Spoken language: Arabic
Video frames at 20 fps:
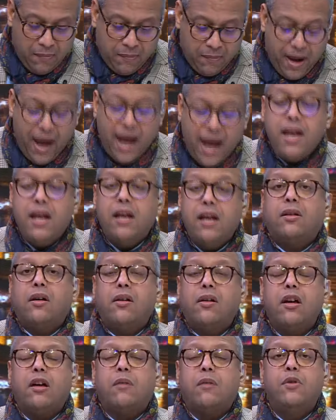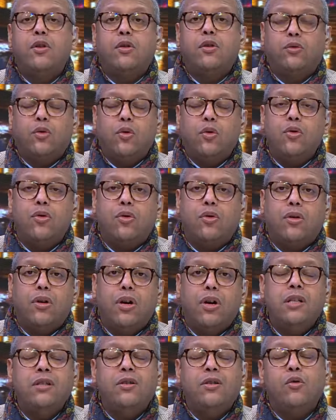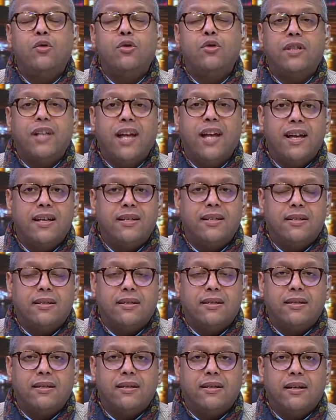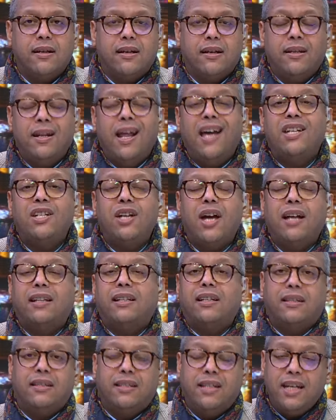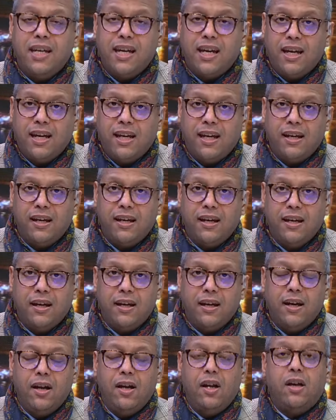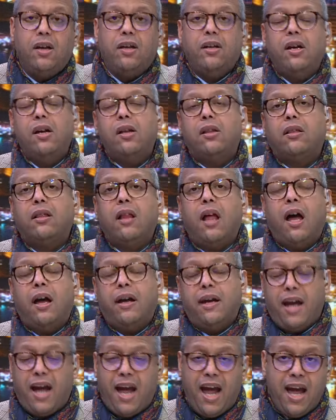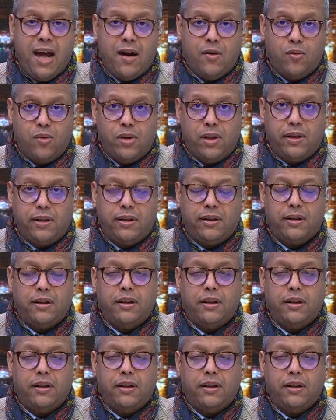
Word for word: بأي طريق من الطرق إن الأستاذ نشأة الديهي يطلع يحاول